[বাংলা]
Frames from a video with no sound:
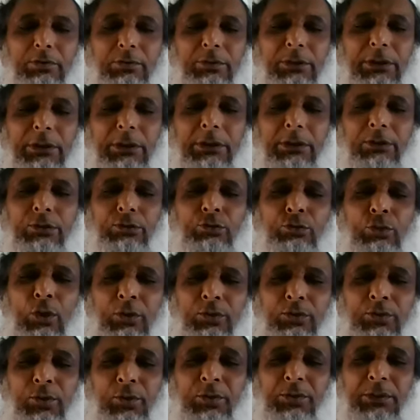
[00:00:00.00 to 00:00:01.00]
উনি
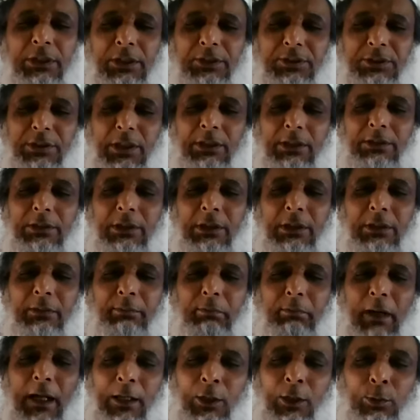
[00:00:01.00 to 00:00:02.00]
তত তার সাথে
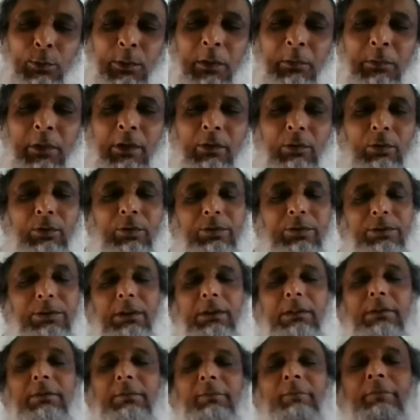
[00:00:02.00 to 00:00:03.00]
ভালো ব্যবহার
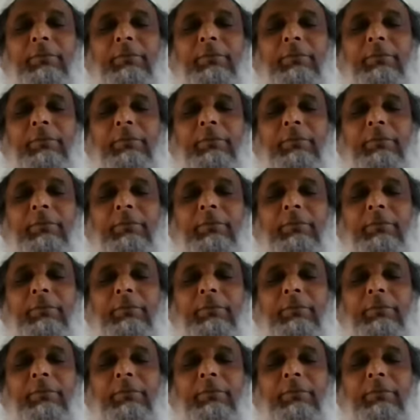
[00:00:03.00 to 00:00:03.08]
করতেন